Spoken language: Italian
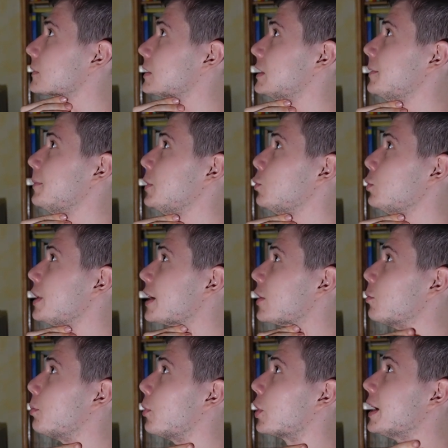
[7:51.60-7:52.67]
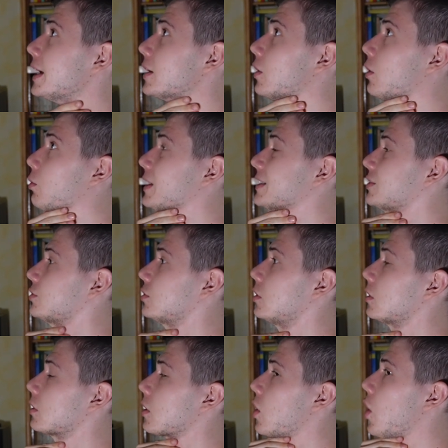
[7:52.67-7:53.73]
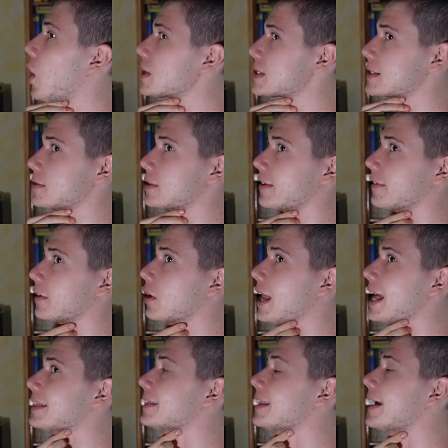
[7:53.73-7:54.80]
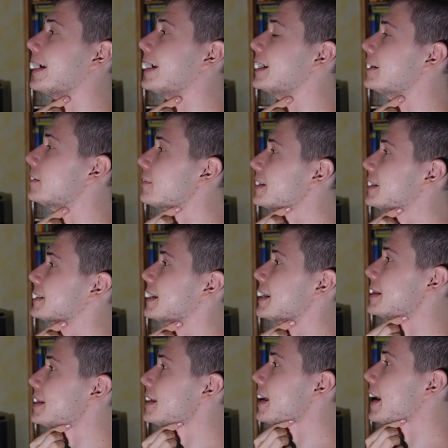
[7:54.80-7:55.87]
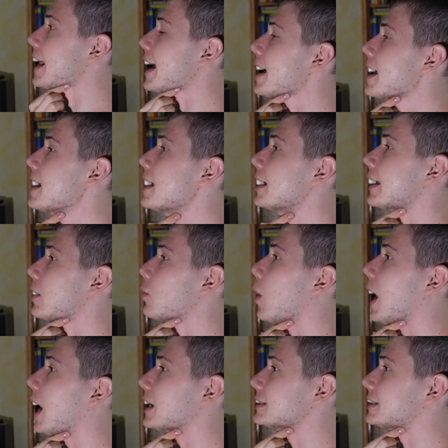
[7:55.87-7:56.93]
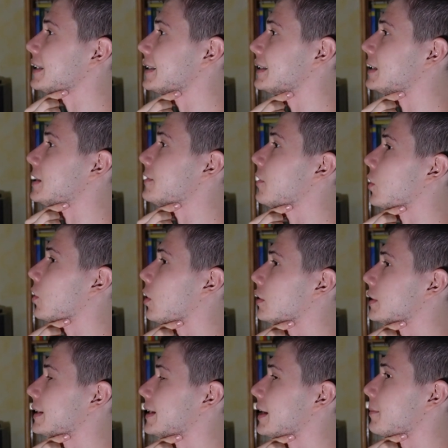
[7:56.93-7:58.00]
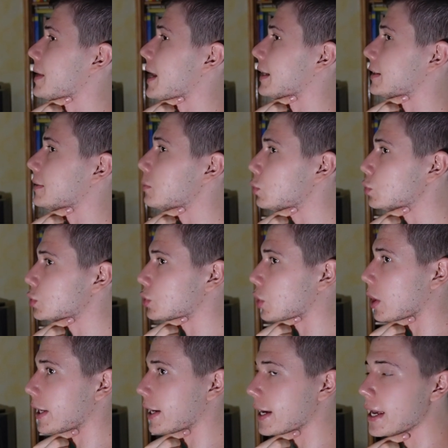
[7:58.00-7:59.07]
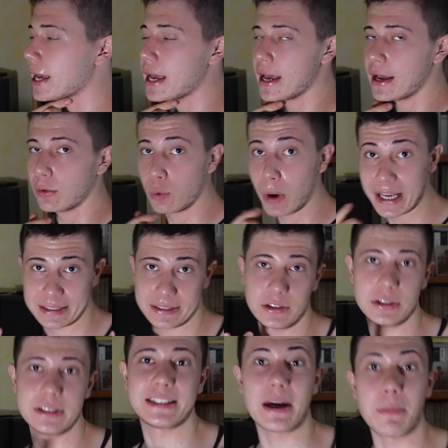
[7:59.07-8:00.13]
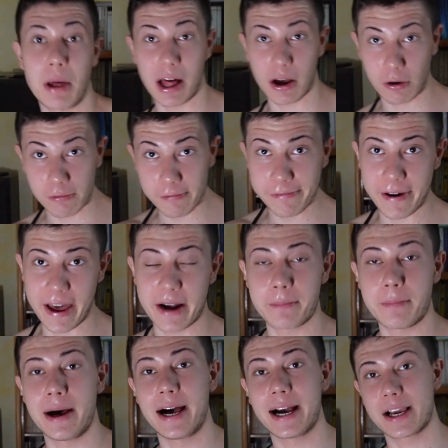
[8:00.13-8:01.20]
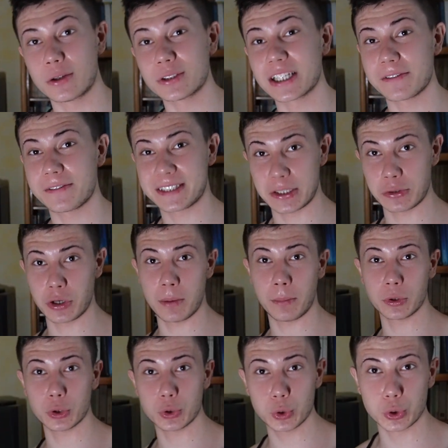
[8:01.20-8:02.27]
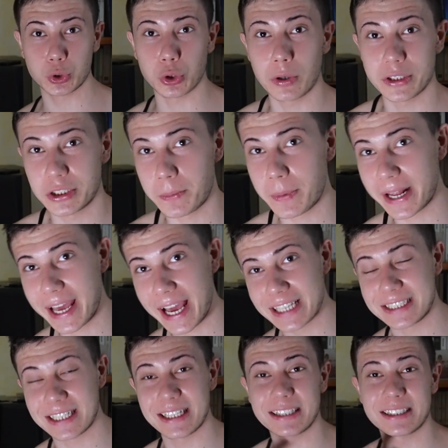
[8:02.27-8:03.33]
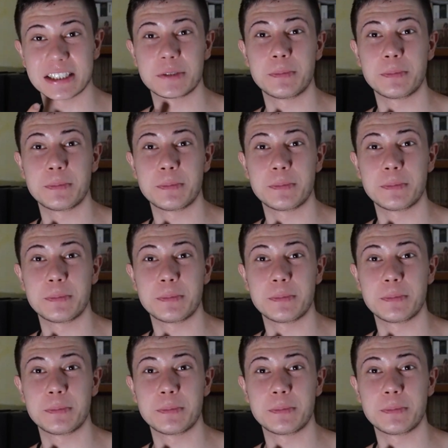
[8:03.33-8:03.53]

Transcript: diminuire un pochino questo goth, tra virgolette, e dovete sentire che qua si attivano determinati muscoli. Questo diciamo è la conferma che lo state facendo nel modo giusto, questo perché se andate a